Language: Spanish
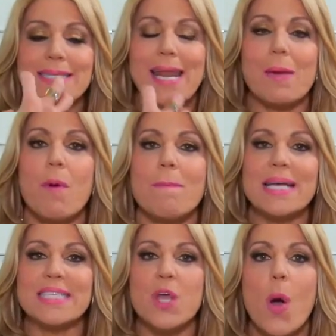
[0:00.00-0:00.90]
tenemos
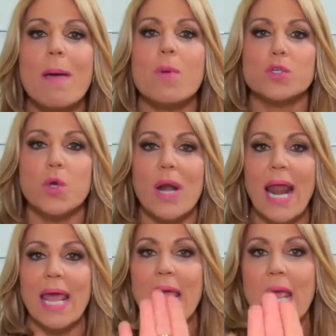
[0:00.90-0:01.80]
vacíos
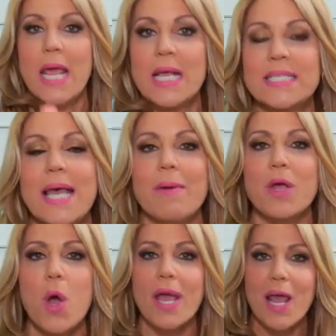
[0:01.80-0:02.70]
emocionales. ¿Y sabes
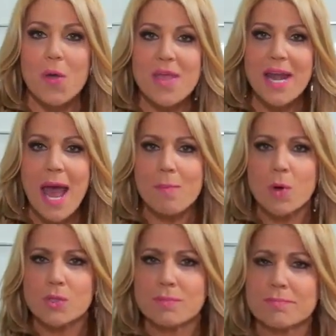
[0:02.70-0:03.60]
con qué los
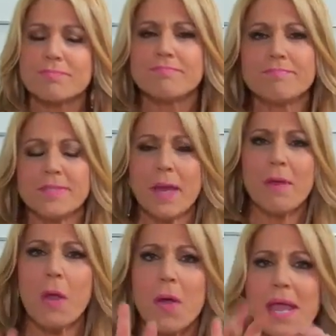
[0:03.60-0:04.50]
llenamos?
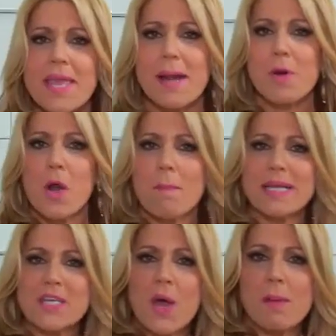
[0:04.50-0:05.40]
¿Sabes con qué llenamos los
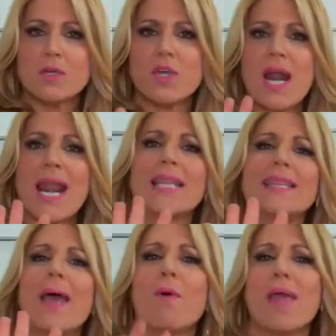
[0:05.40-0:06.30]
vacíos emocionales?
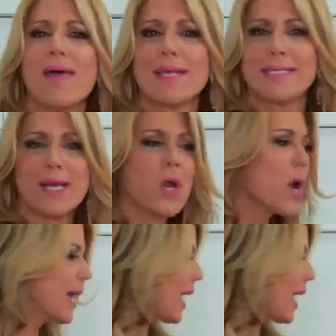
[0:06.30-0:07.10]
Te voy a decir con